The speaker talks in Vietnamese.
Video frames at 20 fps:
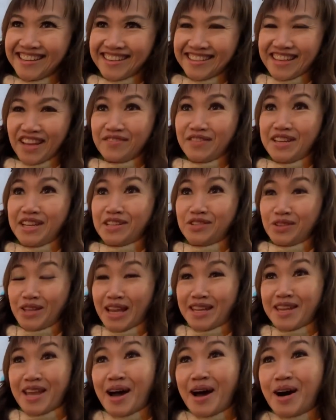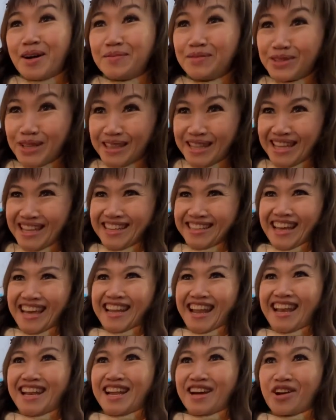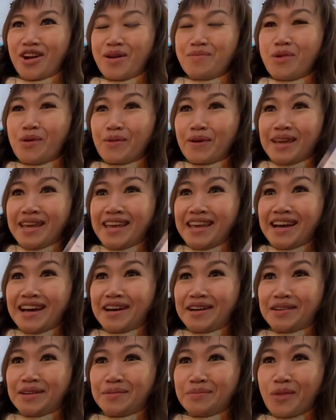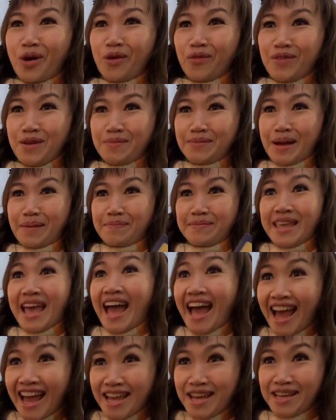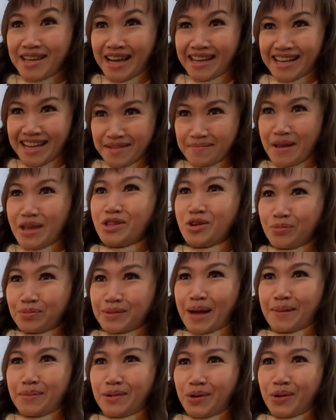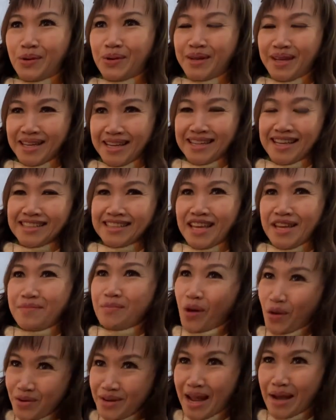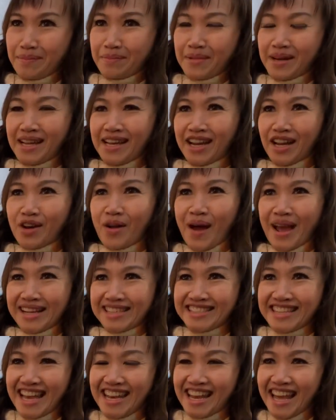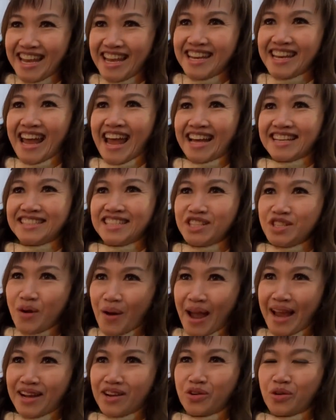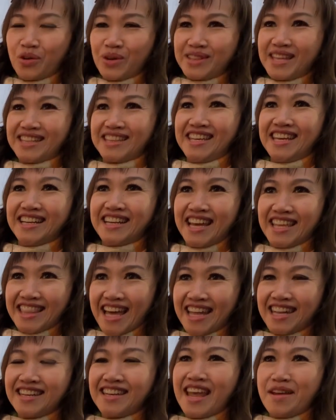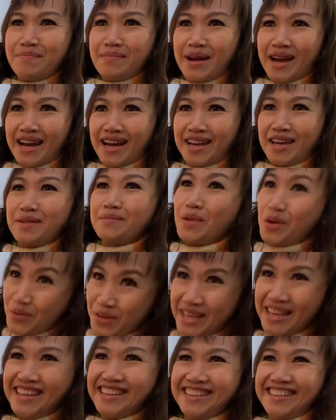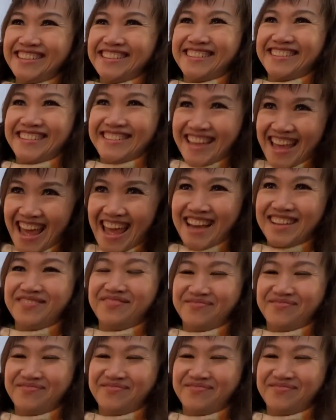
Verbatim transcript: tại vì anh nhớ không tề thiên đại thánh là có một cái à, bộ phim tập dài hả anh mấy chục tập luôn thì mỗi năm á, là đoàn sẽ lấy ra trích đoạn của tề thiên đại thánh để mà biểu diễn dạ